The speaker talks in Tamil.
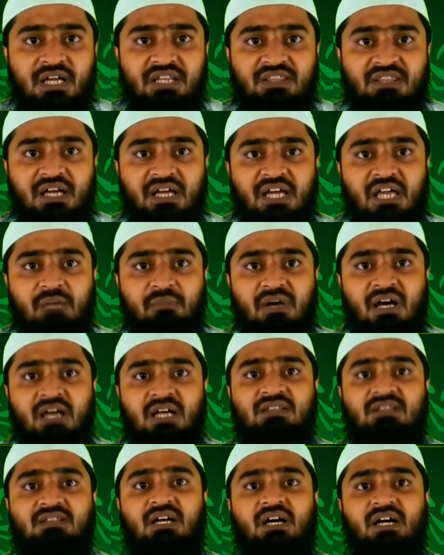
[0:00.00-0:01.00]
எத்தகைய
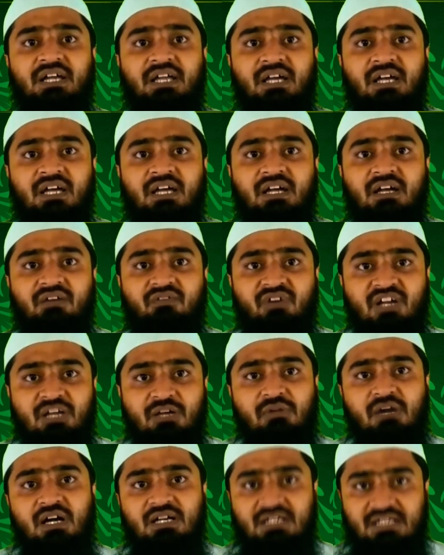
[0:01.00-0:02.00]
மகத்தான
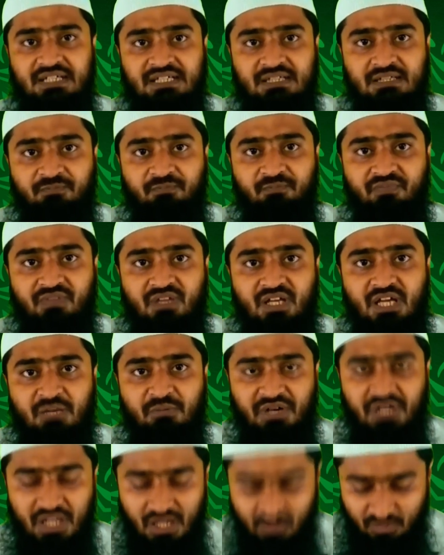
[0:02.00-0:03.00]
வழிபாட்டு
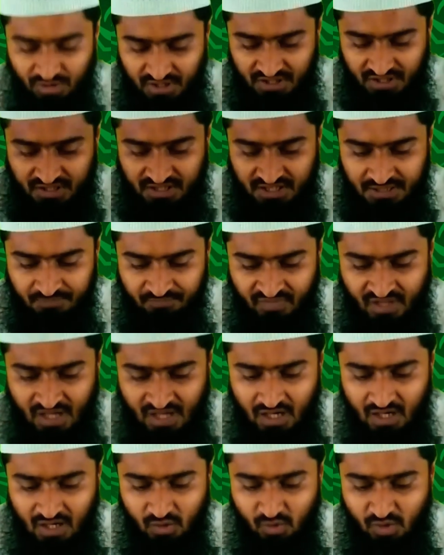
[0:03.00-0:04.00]
என்பதை குறித்து
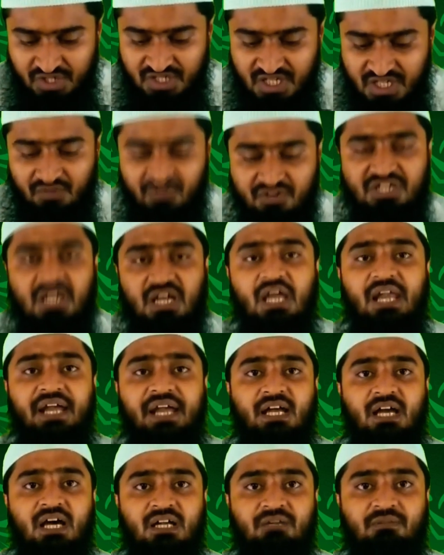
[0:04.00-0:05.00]
ஒரு சில
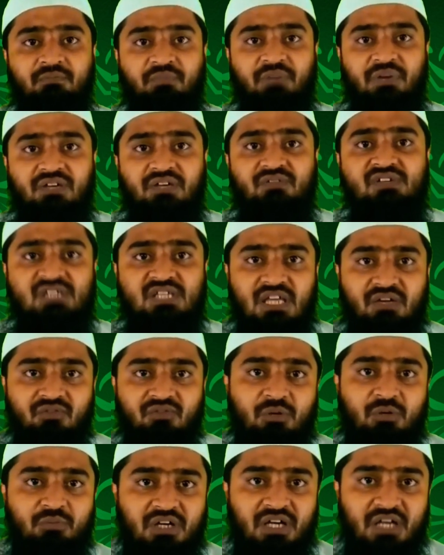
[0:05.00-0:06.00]
விஷயங்களை நான் பதிவு செய்ய
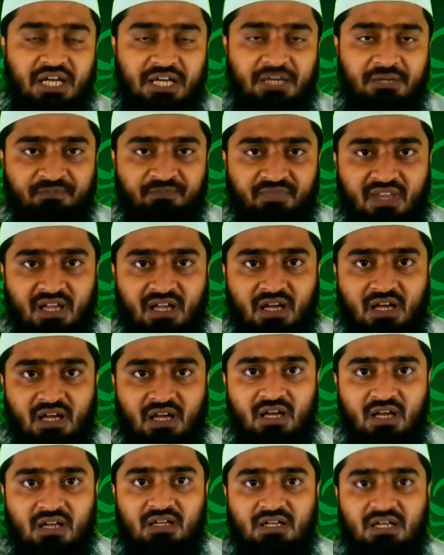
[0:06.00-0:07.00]
விரும்புகிறேன்
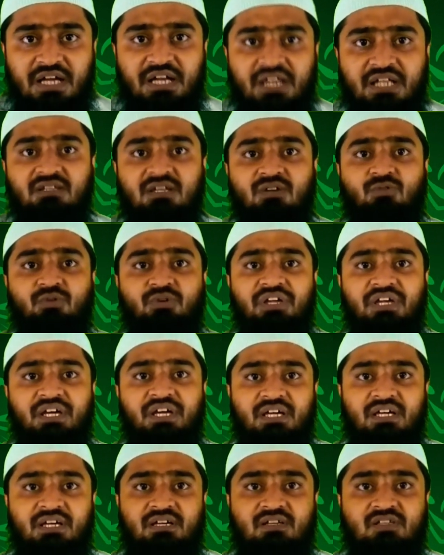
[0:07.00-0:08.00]
கணித்திற்குரிய
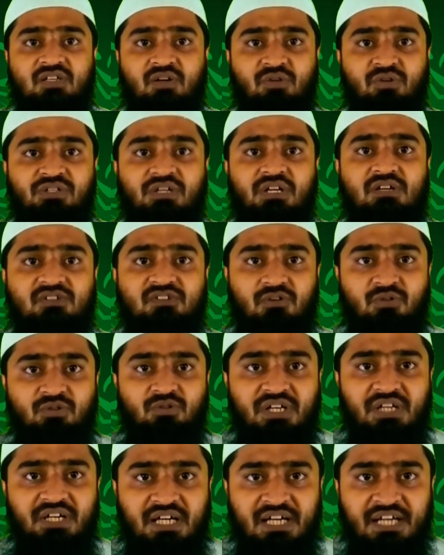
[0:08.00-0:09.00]
சகோதர
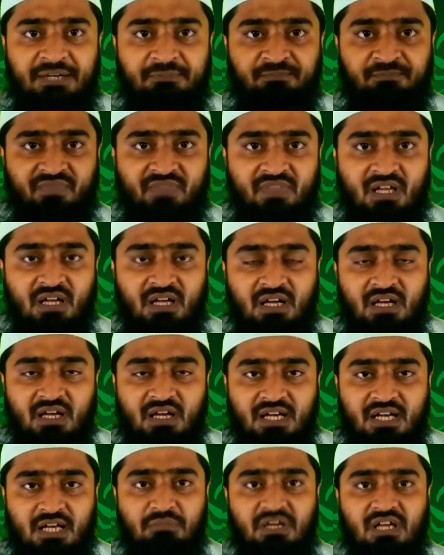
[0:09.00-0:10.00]
சகோதரிகளே
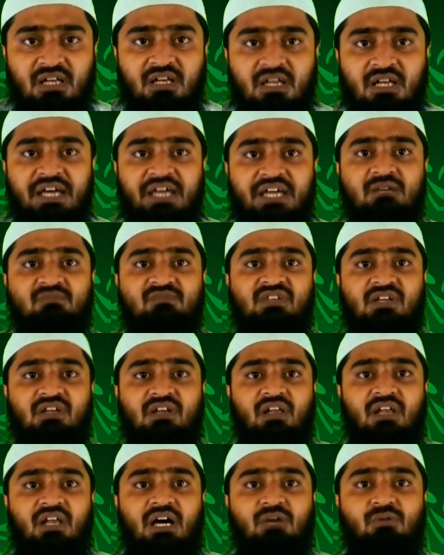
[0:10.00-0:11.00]
நபிகள் நாயகம்
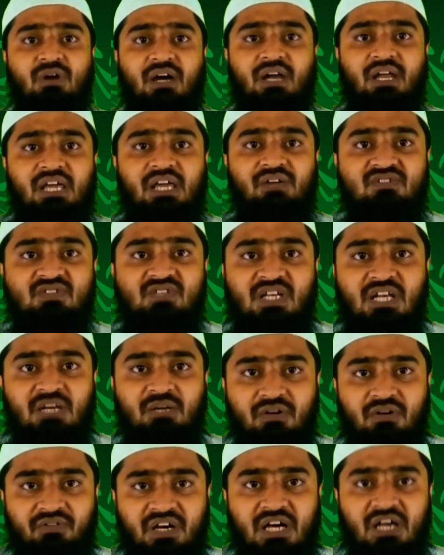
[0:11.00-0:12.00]
சல்லாஹூ அலஹி
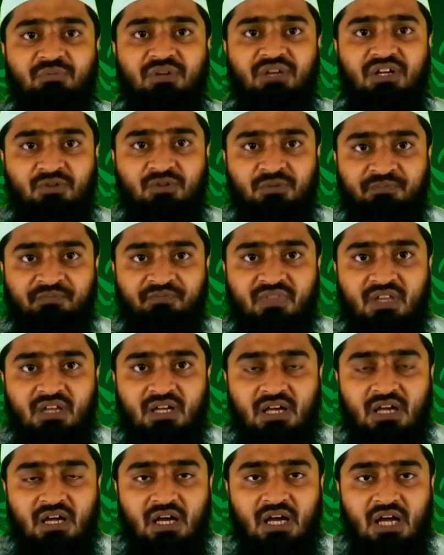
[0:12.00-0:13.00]
வசல்லம் அவர்கள் மீதும்
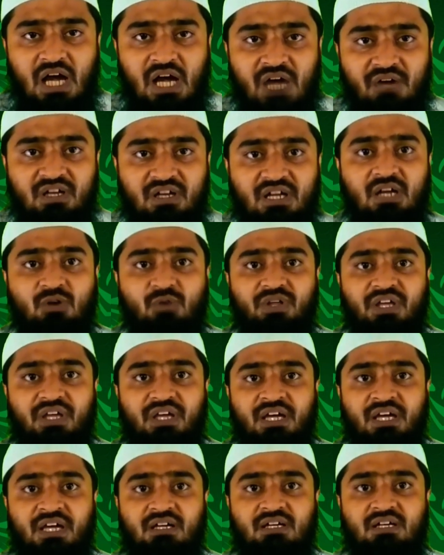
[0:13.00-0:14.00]
அவர்களுடைய